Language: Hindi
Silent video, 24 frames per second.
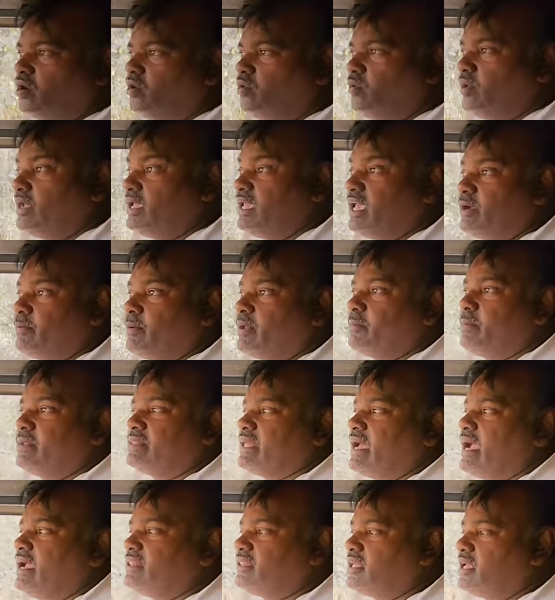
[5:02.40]
वही एक बार
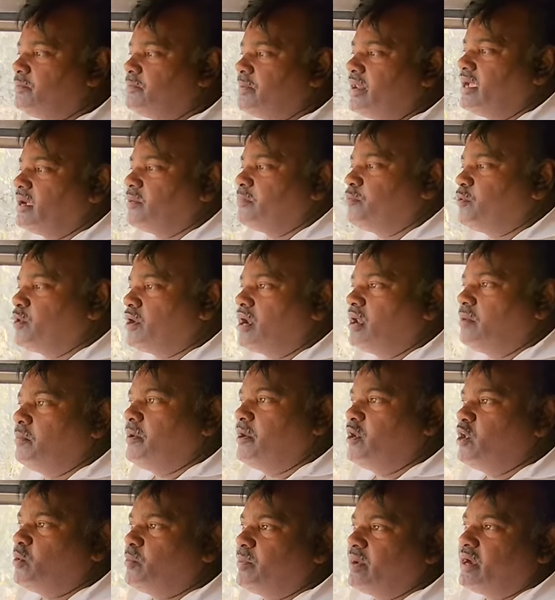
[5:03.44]
बताए थे अपना एक पुराना
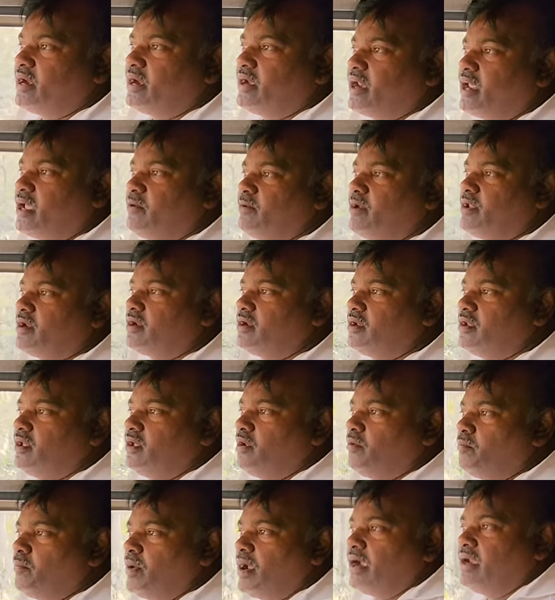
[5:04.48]
वीडियो में कि ड्राइवर
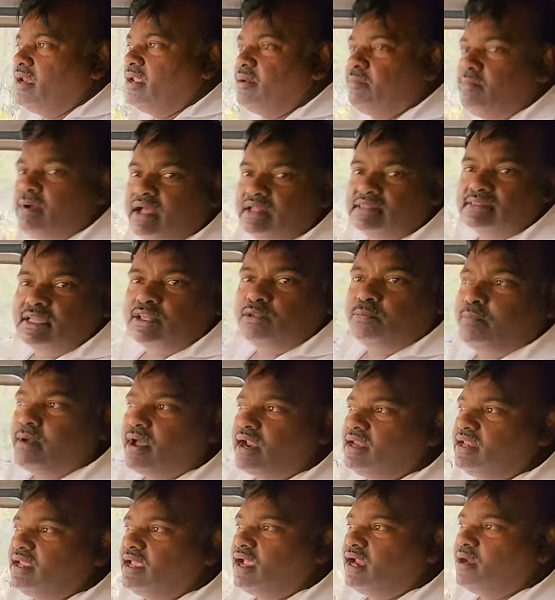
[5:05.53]
पानी मांगता है तो
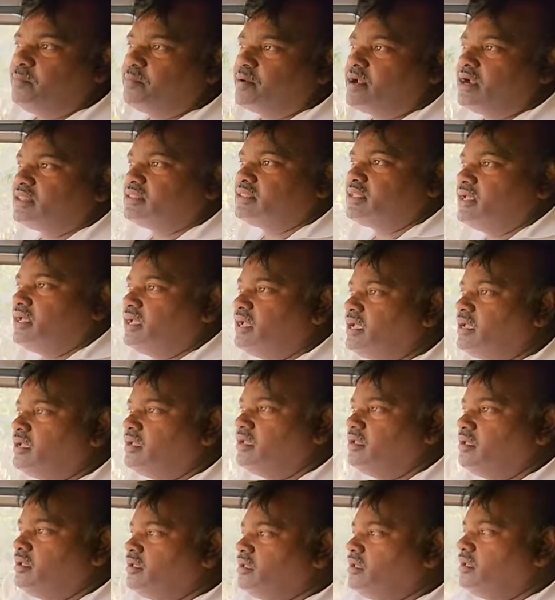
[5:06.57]
पानी हेल्प करते
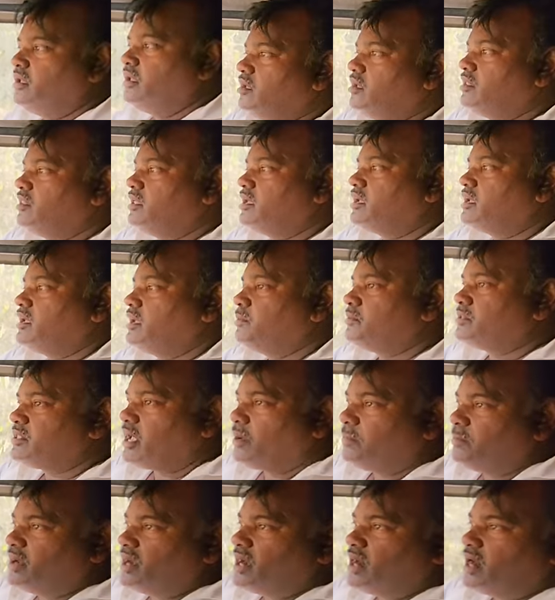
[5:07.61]
हैं देखिए सामने